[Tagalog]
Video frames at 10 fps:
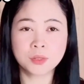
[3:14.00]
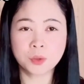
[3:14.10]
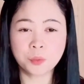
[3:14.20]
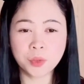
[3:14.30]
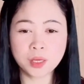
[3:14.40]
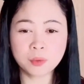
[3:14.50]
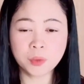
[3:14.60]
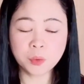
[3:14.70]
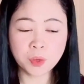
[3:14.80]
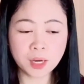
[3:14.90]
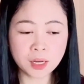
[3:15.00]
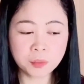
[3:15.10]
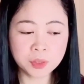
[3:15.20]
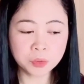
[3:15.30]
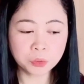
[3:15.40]
so, may, may wala
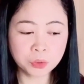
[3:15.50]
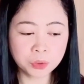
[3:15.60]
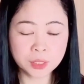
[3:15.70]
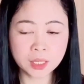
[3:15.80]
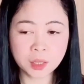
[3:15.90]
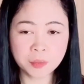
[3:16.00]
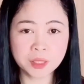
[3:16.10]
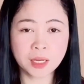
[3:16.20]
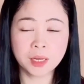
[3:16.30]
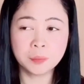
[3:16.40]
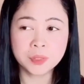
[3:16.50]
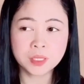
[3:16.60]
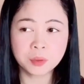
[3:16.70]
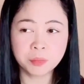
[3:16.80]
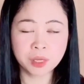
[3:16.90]
kaming tulog na gabi dahil
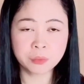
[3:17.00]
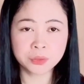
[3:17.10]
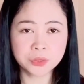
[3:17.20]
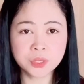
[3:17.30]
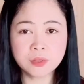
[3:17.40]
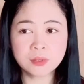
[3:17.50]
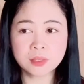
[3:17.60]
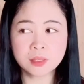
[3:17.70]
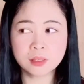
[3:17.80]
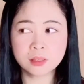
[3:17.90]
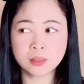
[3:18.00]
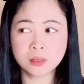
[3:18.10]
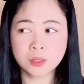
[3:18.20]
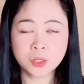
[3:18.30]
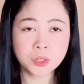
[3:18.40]
minsan may emergency.
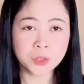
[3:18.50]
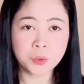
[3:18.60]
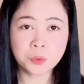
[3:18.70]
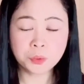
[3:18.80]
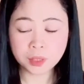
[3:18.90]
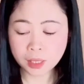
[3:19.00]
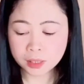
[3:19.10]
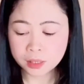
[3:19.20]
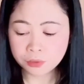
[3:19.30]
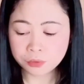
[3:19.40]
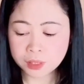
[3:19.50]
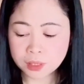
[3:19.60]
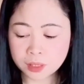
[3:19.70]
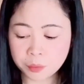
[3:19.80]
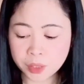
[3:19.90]
So, laging
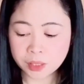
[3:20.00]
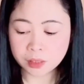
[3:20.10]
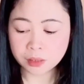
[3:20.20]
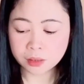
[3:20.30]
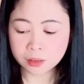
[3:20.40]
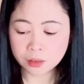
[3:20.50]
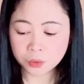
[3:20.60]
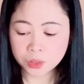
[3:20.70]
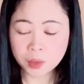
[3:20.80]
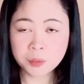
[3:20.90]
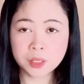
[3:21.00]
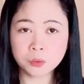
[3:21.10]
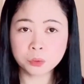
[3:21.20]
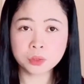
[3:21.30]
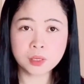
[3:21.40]
fixed na mayroon
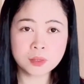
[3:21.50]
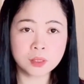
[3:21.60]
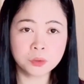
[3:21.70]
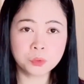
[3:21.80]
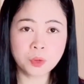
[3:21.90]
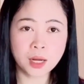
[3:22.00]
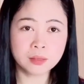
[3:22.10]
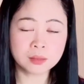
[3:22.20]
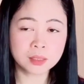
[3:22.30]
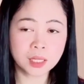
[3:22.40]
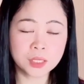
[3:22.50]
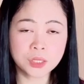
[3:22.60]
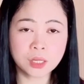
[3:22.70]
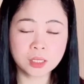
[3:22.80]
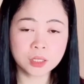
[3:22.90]
kaming 2,200
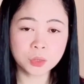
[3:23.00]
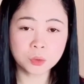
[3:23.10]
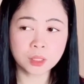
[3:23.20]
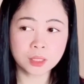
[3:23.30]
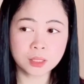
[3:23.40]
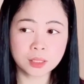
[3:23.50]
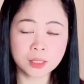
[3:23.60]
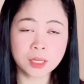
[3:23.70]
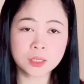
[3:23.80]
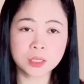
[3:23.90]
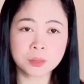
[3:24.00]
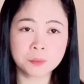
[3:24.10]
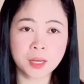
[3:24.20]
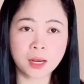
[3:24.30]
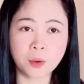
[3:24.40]
additional na night
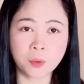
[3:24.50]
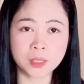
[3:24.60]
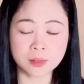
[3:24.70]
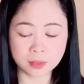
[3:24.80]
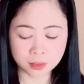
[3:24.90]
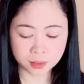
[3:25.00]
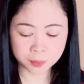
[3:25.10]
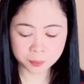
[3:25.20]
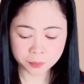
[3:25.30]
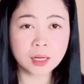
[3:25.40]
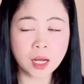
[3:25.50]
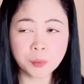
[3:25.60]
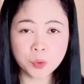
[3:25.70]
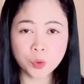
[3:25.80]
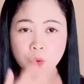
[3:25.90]
shift allowance.
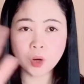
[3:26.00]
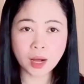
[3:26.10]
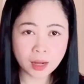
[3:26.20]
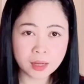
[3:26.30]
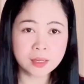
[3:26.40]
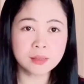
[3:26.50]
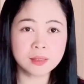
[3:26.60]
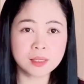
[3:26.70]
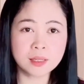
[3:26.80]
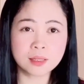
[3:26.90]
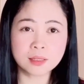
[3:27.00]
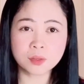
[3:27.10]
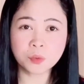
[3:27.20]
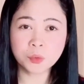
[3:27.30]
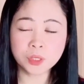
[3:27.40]
Kabuuhan
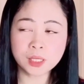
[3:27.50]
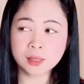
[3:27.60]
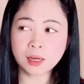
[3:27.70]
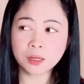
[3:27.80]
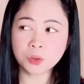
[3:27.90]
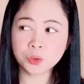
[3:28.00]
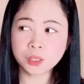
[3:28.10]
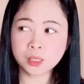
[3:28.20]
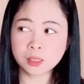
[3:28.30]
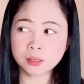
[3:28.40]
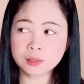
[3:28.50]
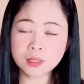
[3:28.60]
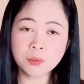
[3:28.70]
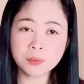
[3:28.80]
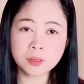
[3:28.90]
is kumukita ko ng
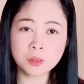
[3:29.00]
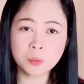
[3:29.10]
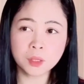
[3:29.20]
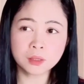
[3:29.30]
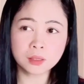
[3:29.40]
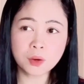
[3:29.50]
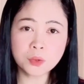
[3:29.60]
71,000